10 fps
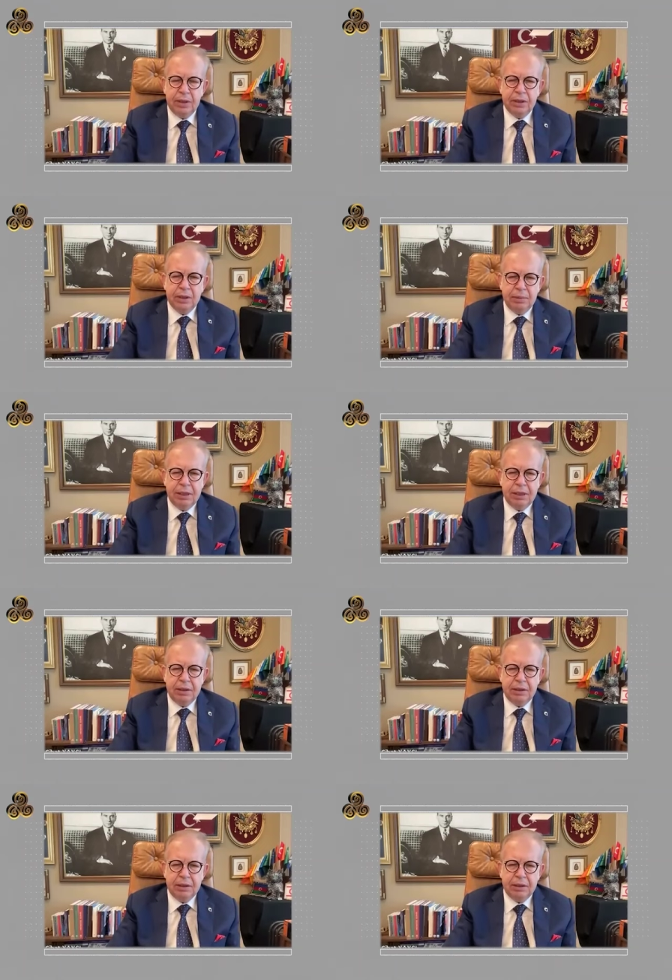Şimdi
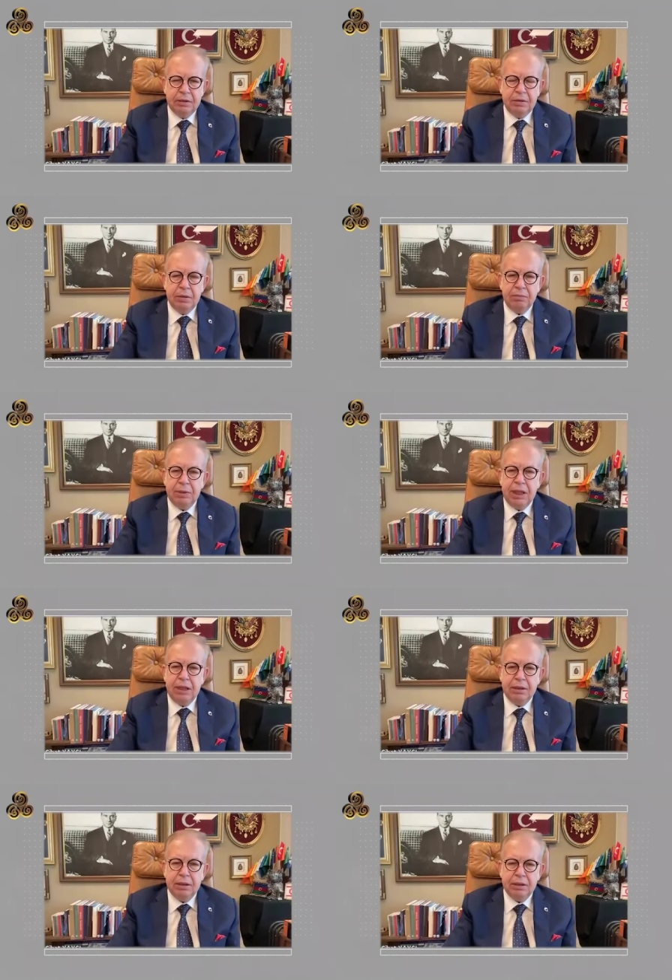bir
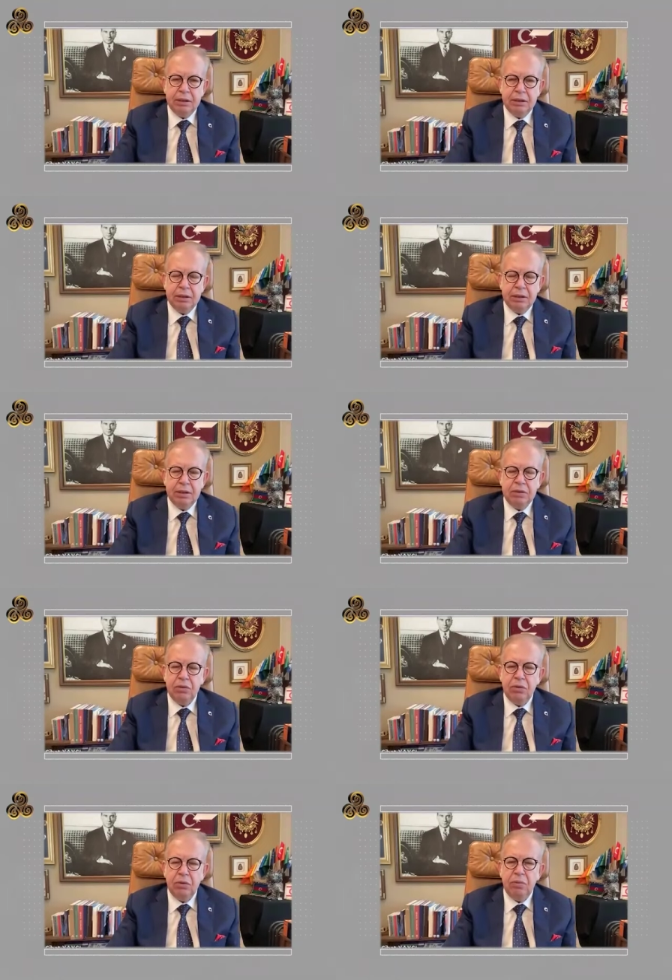de
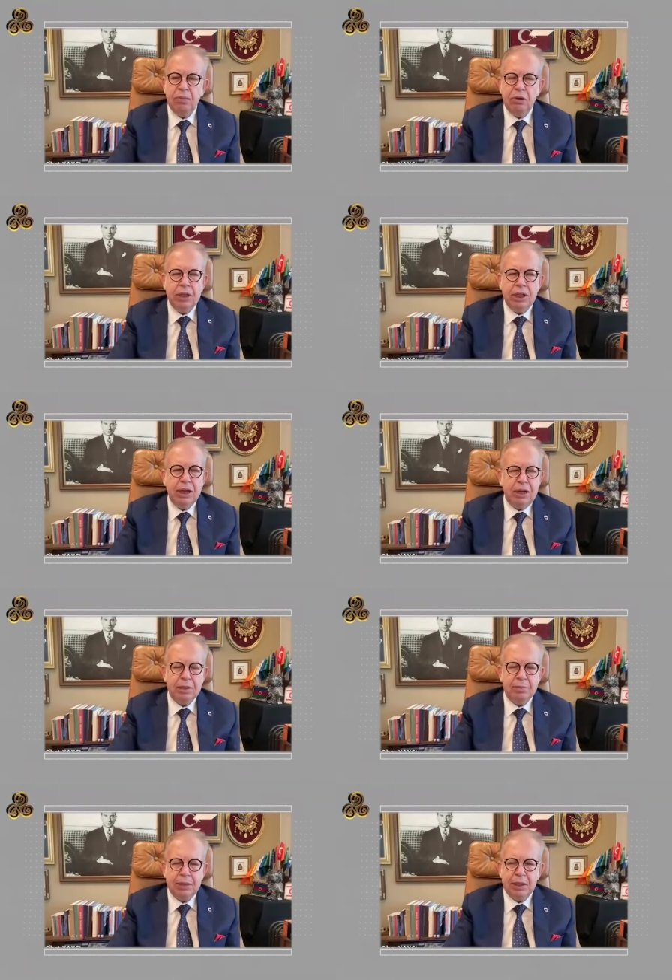o bölgeye
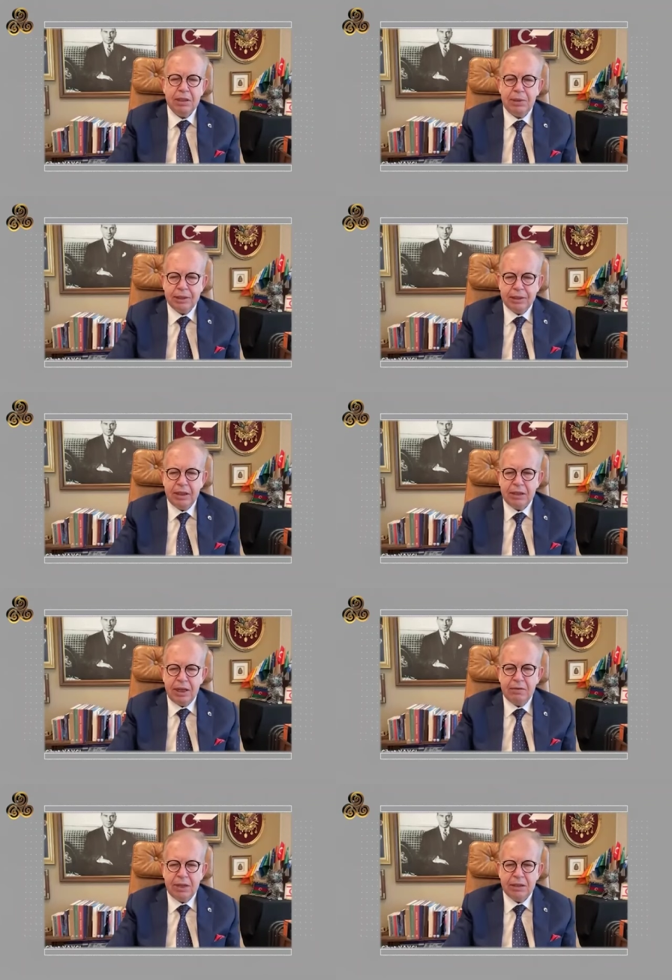has bir takım
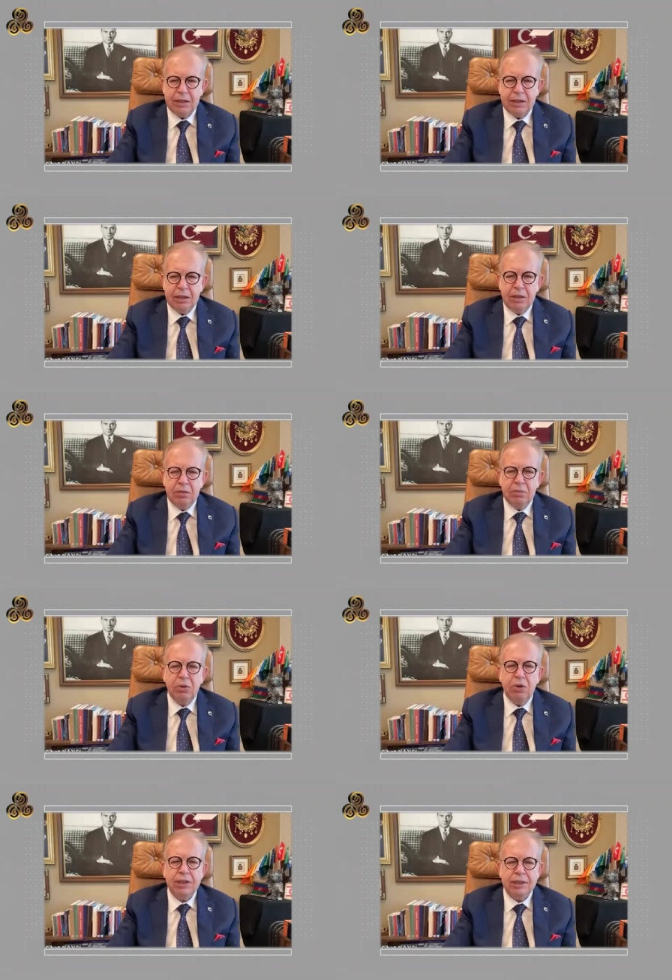hastalıklar var.
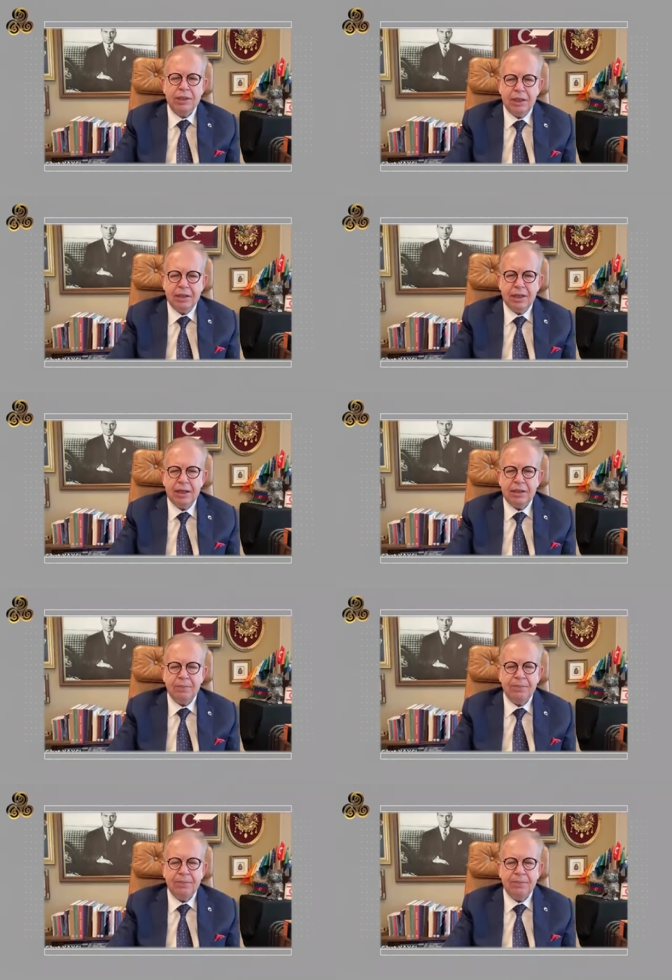Bu hastalıklar